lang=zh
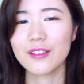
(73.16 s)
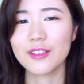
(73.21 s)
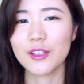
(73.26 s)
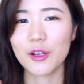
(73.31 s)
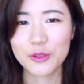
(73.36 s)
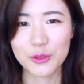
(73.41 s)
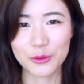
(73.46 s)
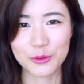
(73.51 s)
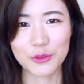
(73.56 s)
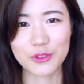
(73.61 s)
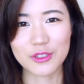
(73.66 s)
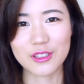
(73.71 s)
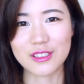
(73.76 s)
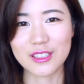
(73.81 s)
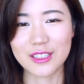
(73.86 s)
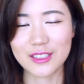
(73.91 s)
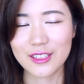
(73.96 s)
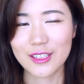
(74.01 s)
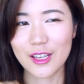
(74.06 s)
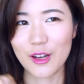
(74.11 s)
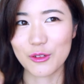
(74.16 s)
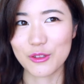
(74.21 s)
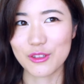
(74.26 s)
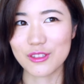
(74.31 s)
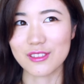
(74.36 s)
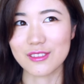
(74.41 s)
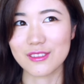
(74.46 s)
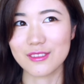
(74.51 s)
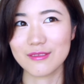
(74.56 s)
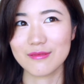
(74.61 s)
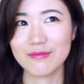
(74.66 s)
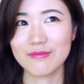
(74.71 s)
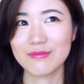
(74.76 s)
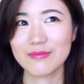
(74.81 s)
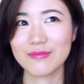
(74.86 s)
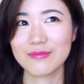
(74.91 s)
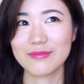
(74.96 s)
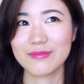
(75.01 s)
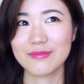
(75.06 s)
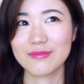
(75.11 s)
要求就是一定要是
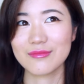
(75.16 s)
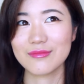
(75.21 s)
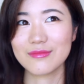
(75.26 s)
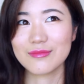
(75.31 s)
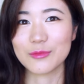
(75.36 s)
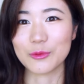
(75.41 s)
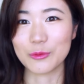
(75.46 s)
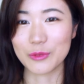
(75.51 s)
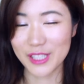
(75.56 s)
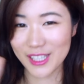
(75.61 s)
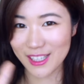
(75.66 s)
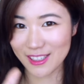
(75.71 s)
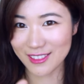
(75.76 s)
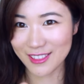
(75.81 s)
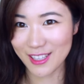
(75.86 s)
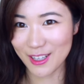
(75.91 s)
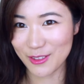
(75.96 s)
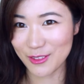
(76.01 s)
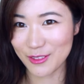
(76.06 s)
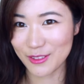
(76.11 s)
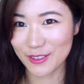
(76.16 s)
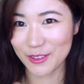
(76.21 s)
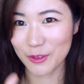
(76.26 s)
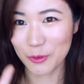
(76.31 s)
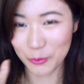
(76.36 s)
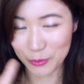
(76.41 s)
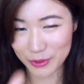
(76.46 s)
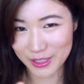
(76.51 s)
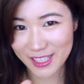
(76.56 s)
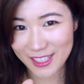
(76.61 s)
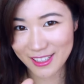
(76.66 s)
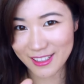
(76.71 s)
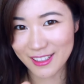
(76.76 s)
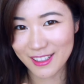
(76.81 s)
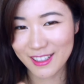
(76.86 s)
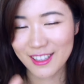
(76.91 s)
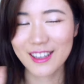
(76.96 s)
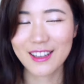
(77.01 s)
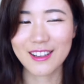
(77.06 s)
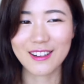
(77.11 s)
五件彩，五
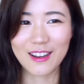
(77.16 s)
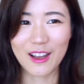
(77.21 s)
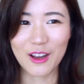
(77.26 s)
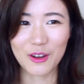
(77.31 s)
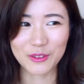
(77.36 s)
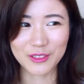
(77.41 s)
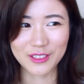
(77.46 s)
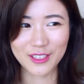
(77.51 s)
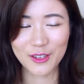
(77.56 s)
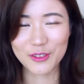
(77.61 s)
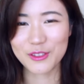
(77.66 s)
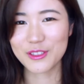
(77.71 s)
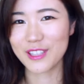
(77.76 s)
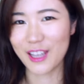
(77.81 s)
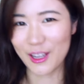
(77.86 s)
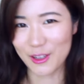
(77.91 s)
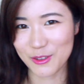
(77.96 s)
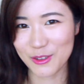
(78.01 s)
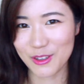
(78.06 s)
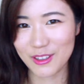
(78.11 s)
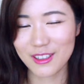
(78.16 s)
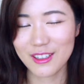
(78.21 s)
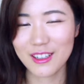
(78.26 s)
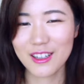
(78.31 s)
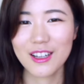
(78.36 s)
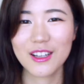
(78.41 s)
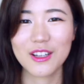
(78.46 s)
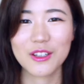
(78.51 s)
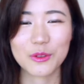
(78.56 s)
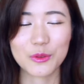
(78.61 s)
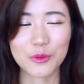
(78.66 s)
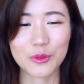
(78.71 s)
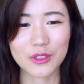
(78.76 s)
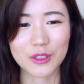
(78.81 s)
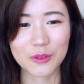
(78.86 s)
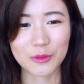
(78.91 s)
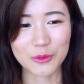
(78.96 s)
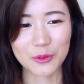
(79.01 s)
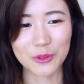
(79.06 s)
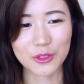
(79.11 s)
件，然后一定要是彩妆。所
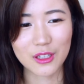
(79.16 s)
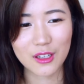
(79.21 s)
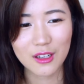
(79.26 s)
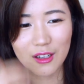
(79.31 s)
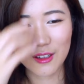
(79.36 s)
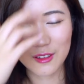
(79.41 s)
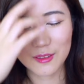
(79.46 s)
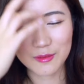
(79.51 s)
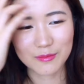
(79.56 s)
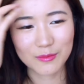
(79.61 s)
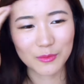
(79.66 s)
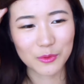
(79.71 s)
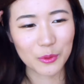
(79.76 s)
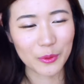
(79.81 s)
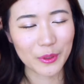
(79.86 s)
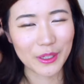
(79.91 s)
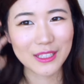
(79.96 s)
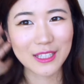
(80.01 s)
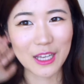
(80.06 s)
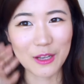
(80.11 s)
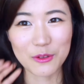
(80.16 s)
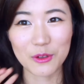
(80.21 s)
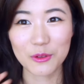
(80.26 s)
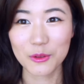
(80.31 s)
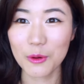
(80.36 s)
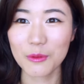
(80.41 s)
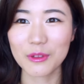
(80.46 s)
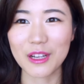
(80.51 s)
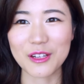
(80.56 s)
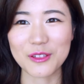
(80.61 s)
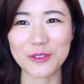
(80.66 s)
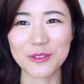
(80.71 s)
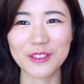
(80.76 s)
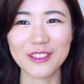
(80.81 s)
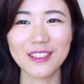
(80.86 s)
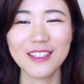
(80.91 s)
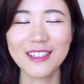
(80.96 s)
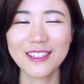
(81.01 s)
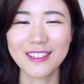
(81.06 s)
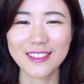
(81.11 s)
以我觉得作为一个彩妆控来
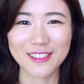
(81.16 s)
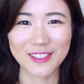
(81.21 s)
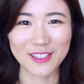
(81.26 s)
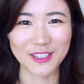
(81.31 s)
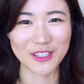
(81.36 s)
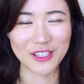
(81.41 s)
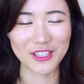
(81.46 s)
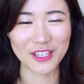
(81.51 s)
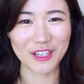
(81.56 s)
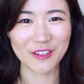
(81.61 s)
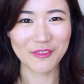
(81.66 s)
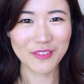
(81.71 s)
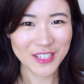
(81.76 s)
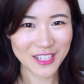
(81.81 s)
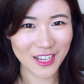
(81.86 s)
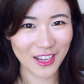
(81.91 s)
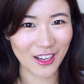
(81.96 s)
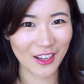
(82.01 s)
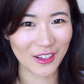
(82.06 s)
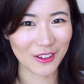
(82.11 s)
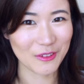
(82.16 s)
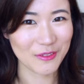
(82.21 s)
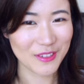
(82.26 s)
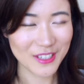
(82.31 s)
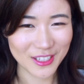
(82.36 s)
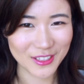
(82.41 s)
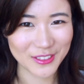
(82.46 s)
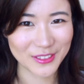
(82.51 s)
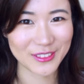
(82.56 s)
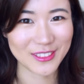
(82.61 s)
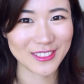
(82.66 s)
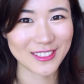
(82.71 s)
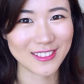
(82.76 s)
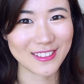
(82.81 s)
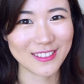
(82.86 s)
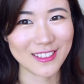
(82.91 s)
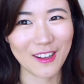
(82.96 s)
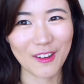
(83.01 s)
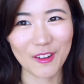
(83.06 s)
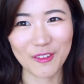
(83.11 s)
说，这个是一个非常好、非常有意
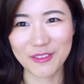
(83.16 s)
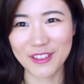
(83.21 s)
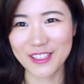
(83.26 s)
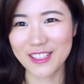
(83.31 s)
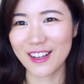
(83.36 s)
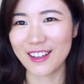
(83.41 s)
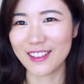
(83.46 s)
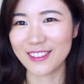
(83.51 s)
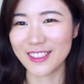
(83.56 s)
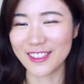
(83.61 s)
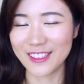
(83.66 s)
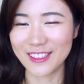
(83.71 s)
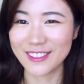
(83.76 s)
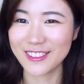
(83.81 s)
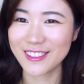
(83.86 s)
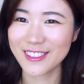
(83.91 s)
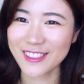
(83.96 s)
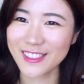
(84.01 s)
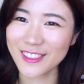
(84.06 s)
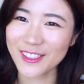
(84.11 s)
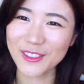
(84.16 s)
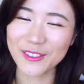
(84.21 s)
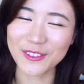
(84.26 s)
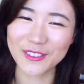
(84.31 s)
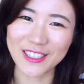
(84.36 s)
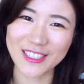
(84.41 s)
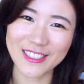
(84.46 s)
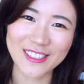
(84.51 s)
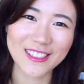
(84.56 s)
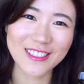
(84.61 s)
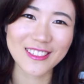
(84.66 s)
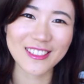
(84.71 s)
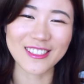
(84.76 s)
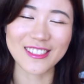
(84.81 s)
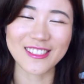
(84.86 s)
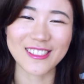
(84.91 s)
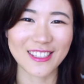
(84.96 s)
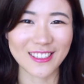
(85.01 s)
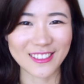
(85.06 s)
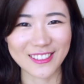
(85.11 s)
思，然后非常令人激动人心
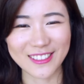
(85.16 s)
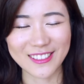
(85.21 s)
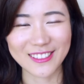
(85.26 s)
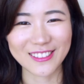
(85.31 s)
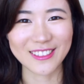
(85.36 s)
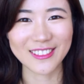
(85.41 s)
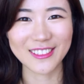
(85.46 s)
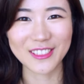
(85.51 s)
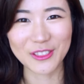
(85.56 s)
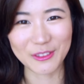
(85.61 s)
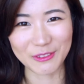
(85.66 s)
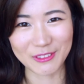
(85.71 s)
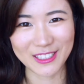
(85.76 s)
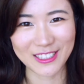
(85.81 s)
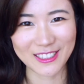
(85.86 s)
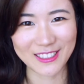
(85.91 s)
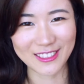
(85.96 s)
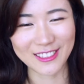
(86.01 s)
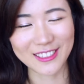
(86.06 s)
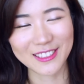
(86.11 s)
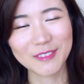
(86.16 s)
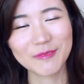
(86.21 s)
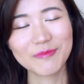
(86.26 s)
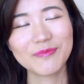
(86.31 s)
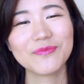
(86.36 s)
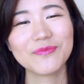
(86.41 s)
的这样一个主题。